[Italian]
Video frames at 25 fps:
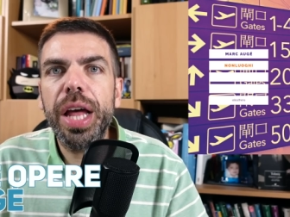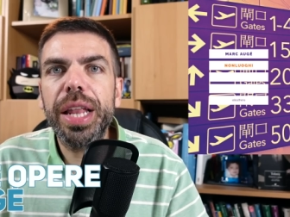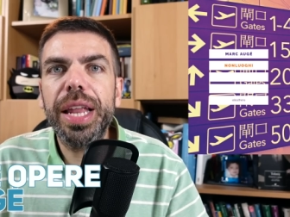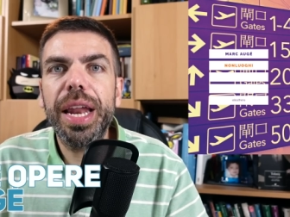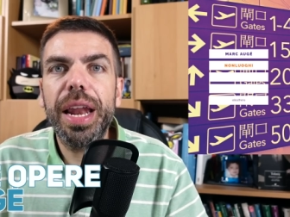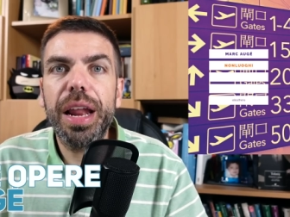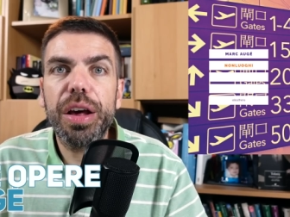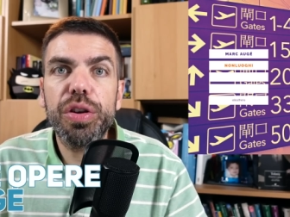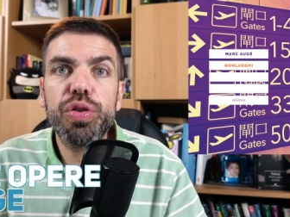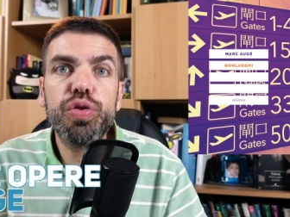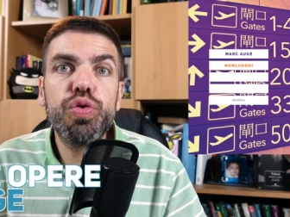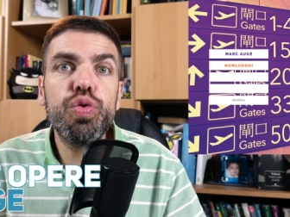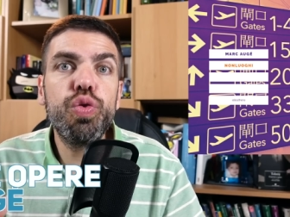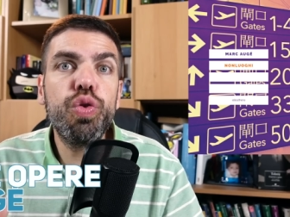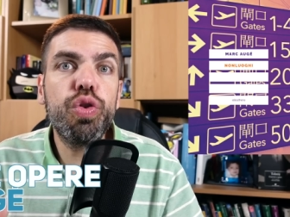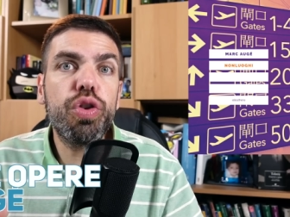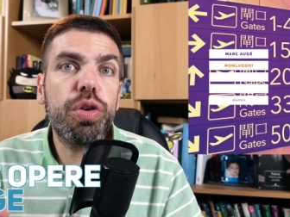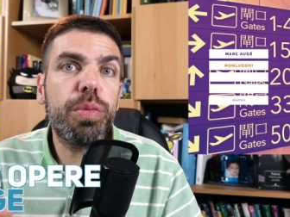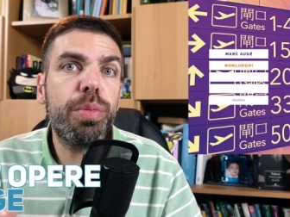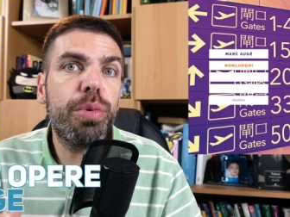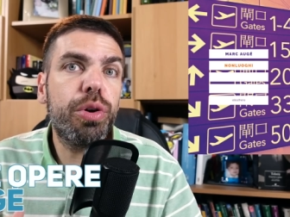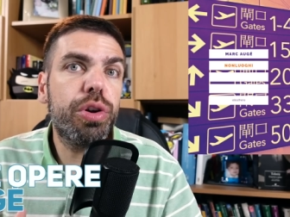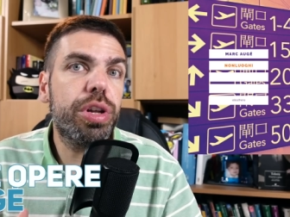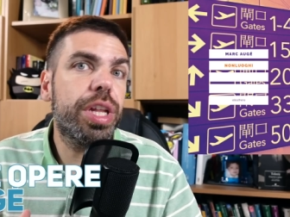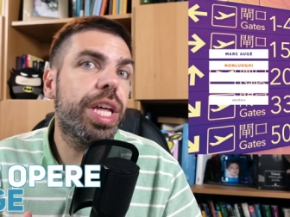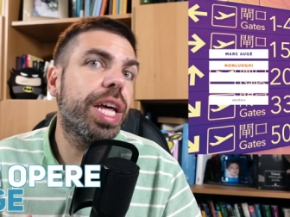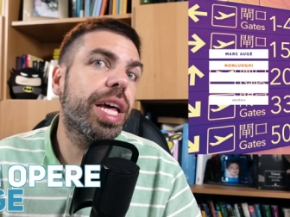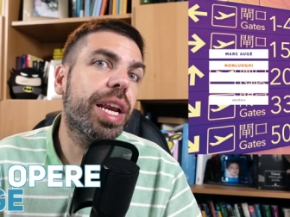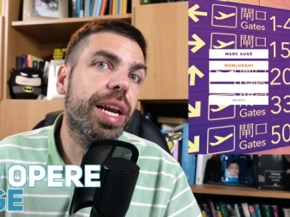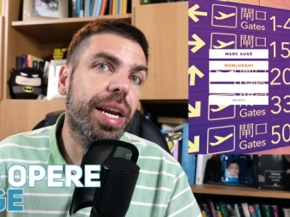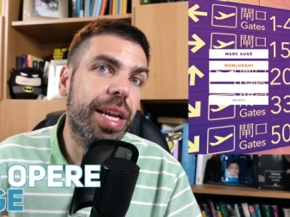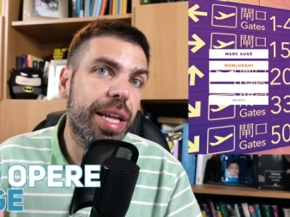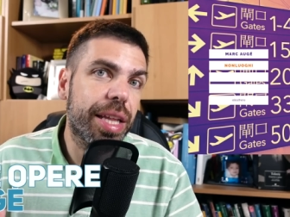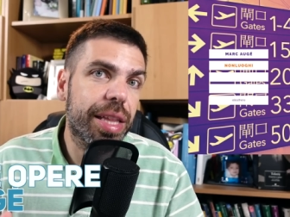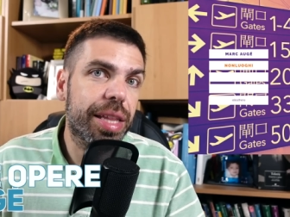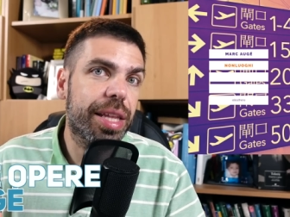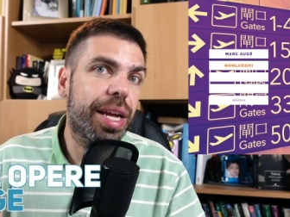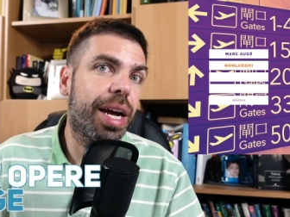della
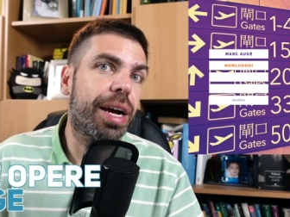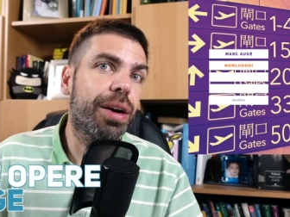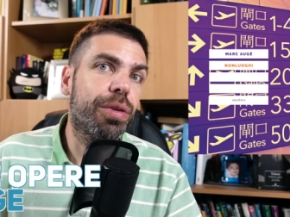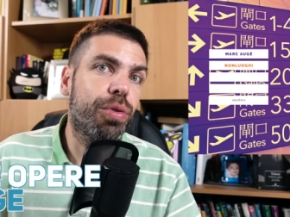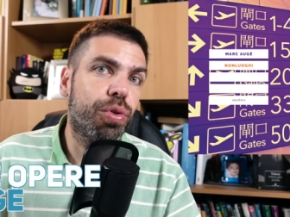surmodernità,